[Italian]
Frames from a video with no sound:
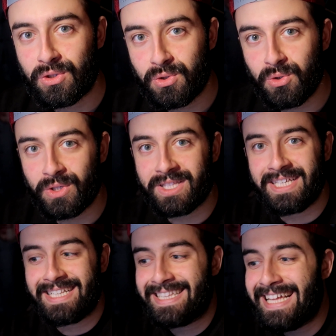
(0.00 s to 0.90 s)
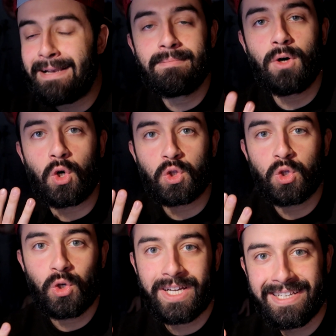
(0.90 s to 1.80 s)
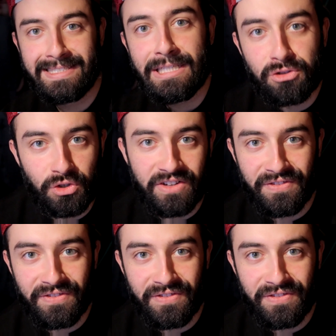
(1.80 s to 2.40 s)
assurdi nel mondo che esistono